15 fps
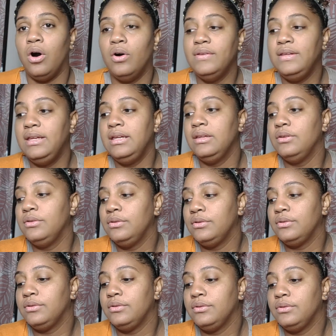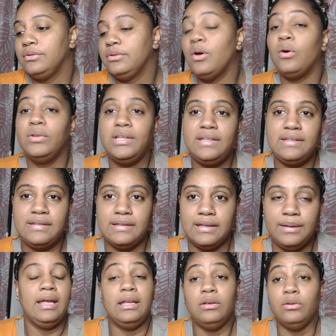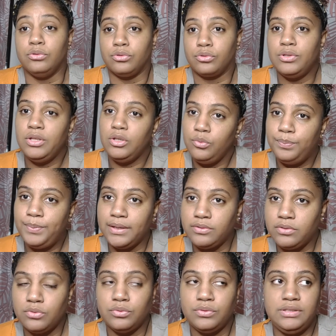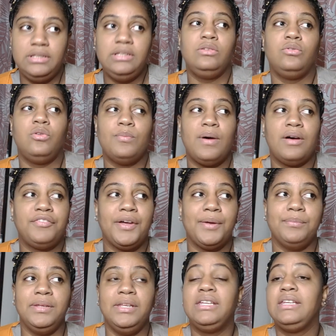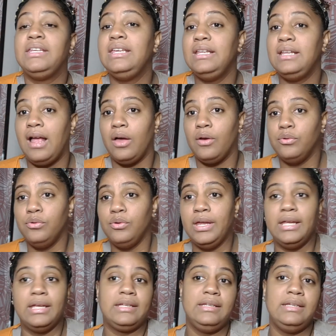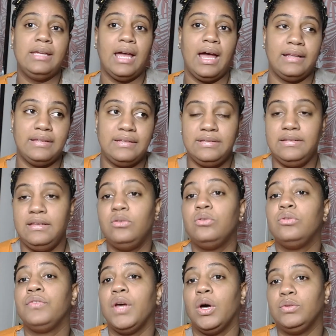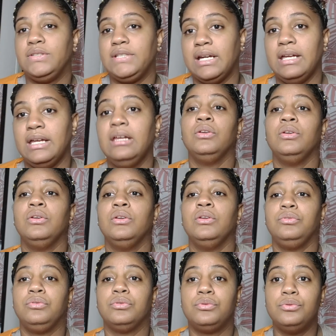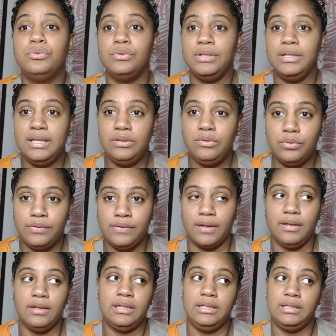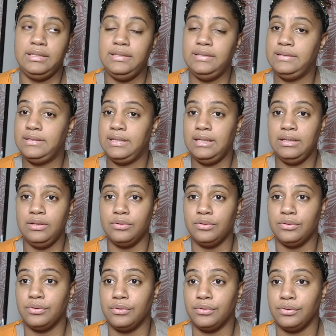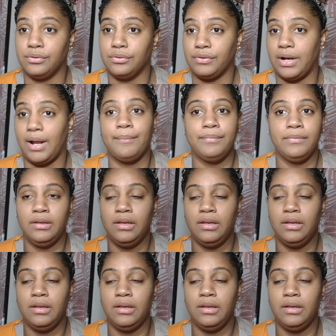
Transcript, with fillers: en est, euh, en est décédée. Et euh, je connais une personne aussi de ma famille qui l'a eu et qui a décidé de se faire retirer du coup les deux seins et qui s'est... voilà.